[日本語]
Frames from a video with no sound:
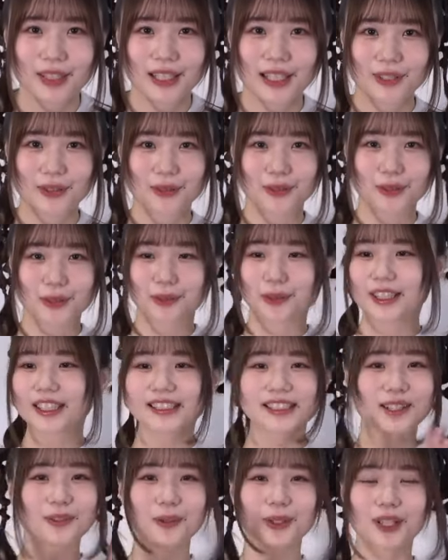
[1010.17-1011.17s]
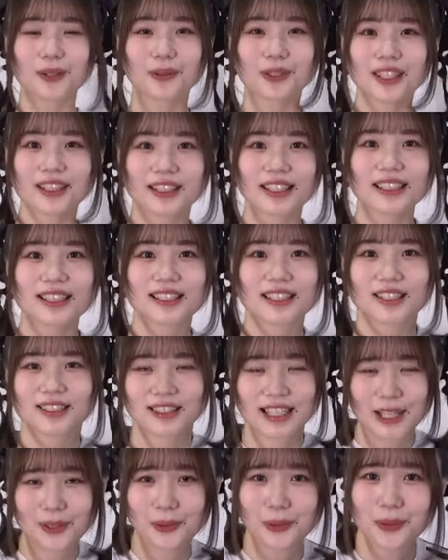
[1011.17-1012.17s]
あと私がこれをねなぜせ
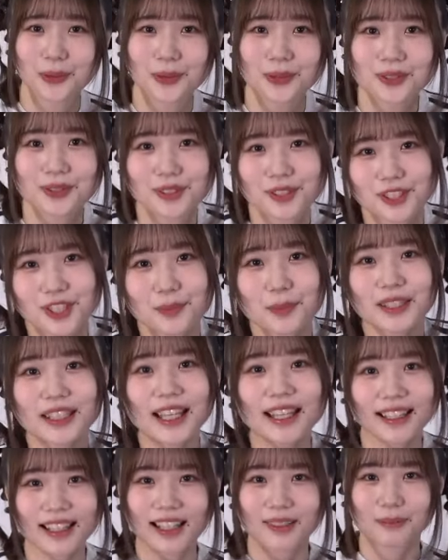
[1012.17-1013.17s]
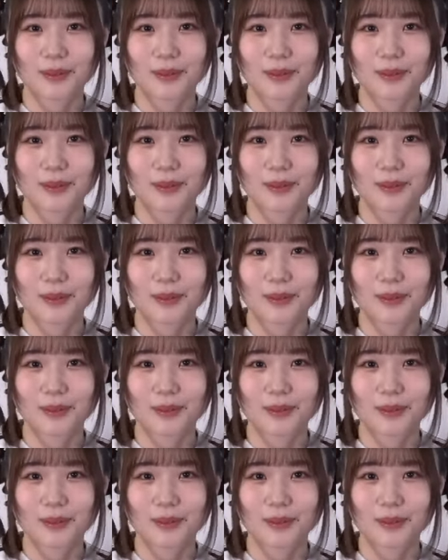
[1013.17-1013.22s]
あの勧めたいか、